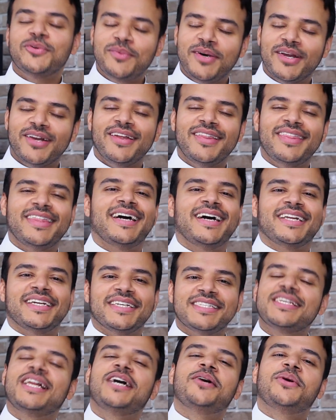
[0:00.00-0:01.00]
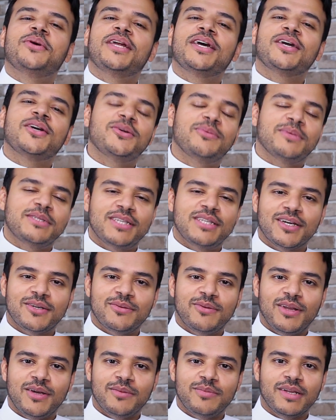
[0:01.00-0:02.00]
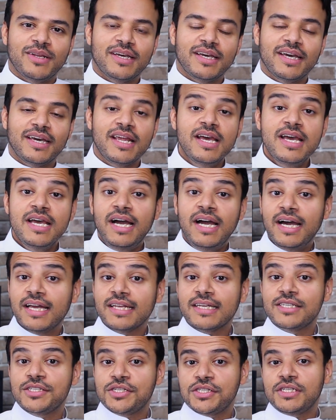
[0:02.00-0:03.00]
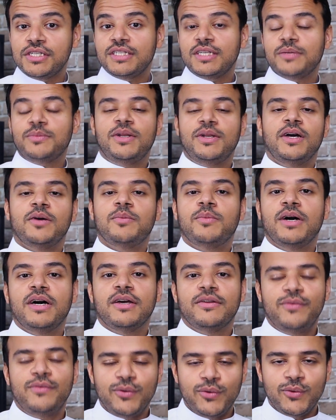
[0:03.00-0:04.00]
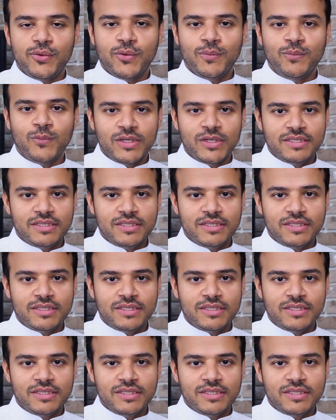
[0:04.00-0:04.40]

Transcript: ومره ثانيه السلام عليكم ومساكم الله بالخير حلقه جديده من الاخبار في العلوم